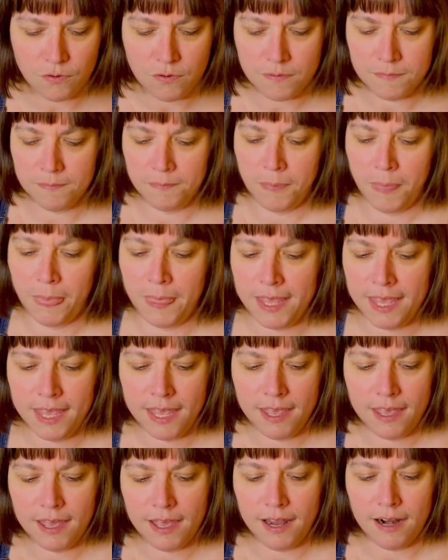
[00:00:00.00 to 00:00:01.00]
2.
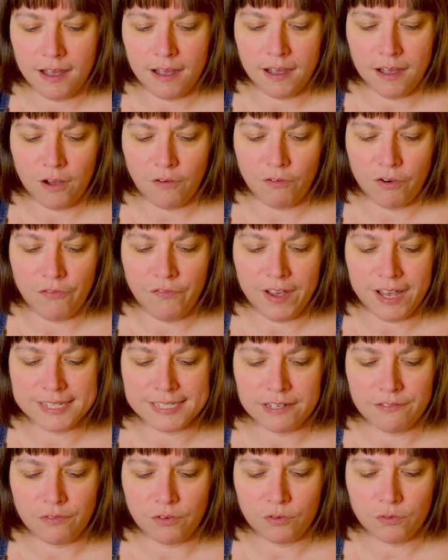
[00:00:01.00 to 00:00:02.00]
Alors, on va faire
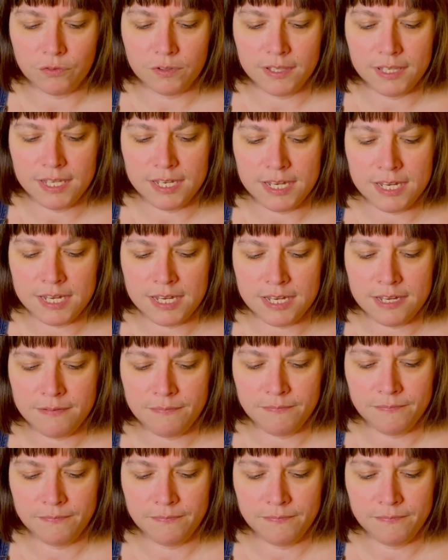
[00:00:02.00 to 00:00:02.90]
s'affronter...